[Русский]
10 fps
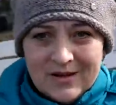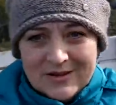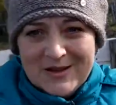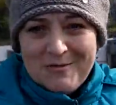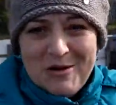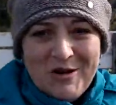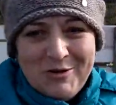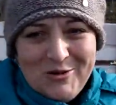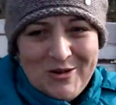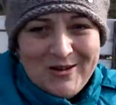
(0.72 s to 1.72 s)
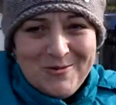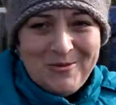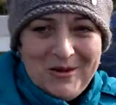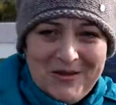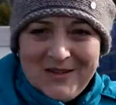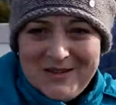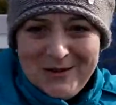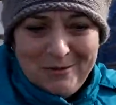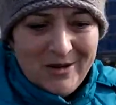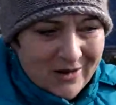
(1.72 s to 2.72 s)
Всем огородникам привет,
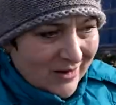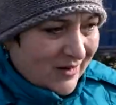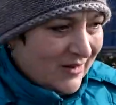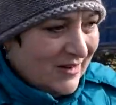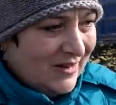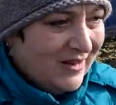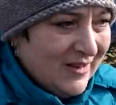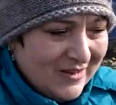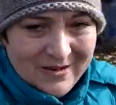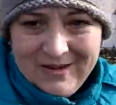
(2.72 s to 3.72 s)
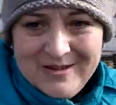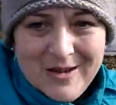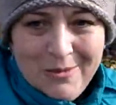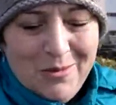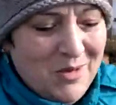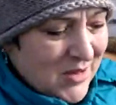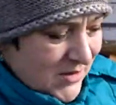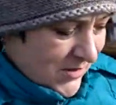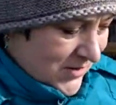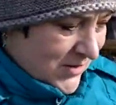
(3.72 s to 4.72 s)
Сибирь. Октябрь
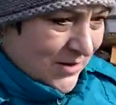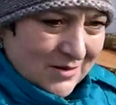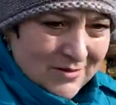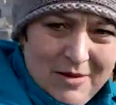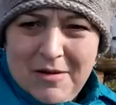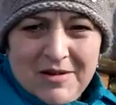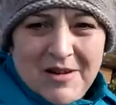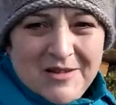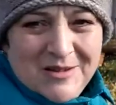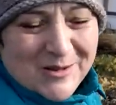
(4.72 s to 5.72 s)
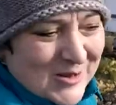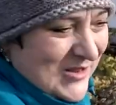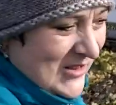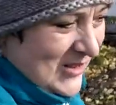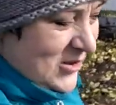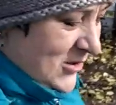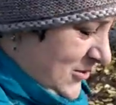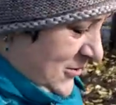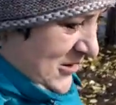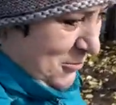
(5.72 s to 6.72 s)
месяц, наверное, 11
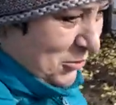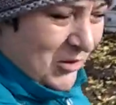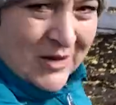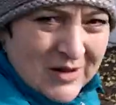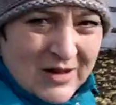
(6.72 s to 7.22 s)
число сегодня.